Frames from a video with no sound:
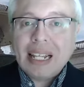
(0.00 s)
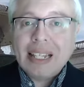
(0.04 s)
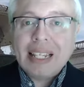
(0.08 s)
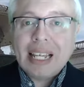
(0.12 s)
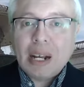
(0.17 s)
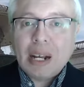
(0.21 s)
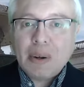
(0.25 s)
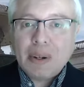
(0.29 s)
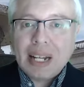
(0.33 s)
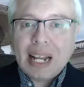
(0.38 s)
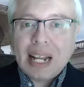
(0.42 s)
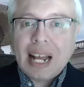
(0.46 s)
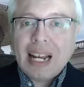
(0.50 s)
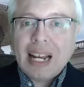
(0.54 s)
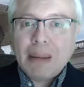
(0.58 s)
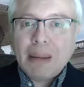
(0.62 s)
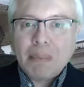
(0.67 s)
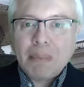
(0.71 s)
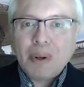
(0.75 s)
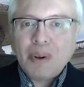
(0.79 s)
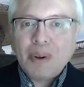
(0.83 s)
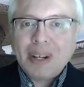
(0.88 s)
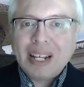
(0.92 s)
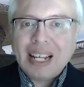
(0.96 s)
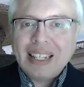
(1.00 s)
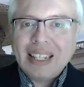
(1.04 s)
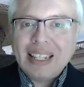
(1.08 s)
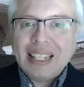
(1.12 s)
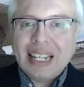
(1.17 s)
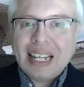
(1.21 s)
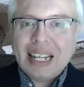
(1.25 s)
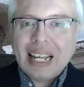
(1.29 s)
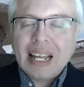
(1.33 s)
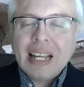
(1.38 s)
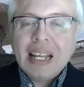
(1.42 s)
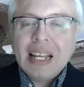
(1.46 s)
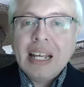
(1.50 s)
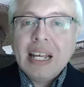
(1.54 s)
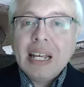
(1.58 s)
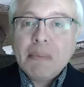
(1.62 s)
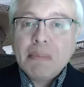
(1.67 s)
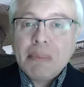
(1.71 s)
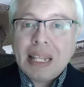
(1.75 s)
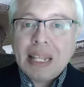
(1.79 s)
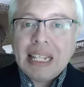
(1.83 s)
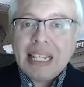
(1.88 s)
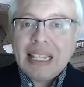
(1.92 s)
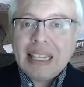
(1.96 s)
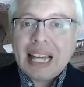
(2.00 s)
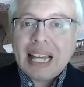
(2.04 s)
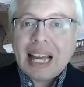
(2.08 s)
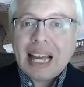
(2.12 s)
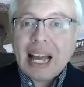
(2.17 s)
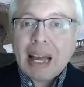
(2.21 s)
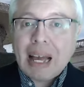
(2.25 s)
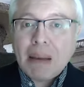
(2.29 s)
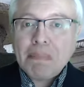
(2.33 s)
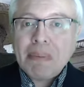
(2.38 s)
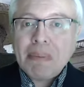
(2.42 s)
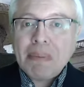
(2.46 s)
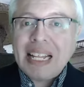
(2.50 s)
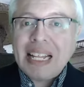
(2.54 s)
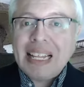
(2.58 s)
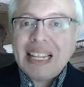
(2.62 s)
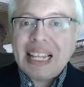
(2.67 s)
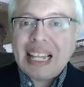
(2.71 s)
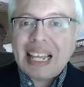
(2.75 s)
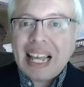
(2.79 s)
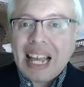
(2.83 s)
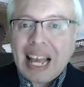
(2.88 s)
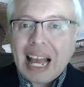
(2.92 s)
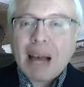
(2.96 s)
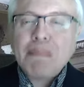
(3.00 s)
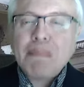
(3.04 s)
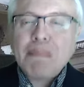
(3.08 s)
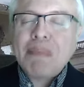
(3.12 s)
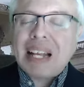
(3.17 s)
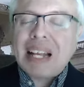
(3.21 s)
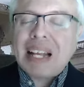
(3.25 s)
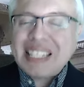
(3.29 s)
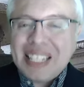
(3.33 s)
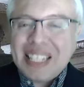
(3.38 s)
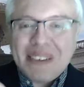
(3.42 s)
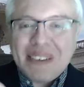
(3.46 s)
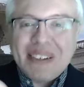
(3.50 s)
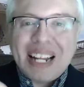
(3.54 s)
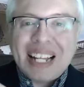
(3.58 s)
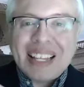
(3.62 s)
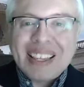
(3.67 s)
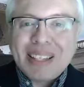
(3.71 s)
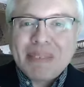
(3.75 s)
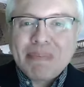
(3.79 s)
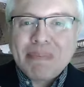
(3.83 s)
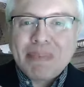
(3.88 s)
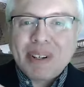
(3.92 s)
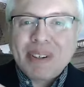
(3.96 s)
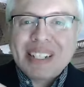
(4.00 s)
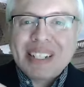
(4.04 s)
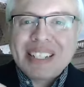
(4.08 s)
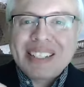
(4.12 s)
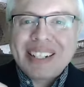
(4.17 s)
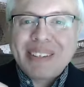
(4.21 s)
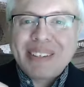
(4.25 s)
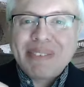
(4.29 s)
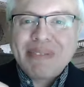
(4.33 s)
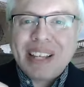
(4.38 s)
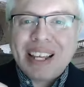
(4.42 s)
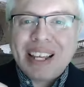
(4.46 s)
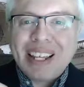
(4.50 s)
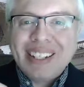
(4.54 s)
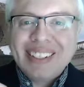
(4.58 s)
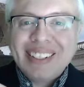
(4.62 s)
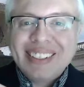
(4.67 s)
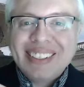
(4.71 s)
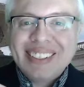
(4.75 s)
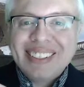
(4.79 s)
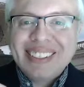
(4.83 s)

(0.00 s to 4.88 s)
diagonal apologética. Medita, aprende, apasionate por nuestra fe.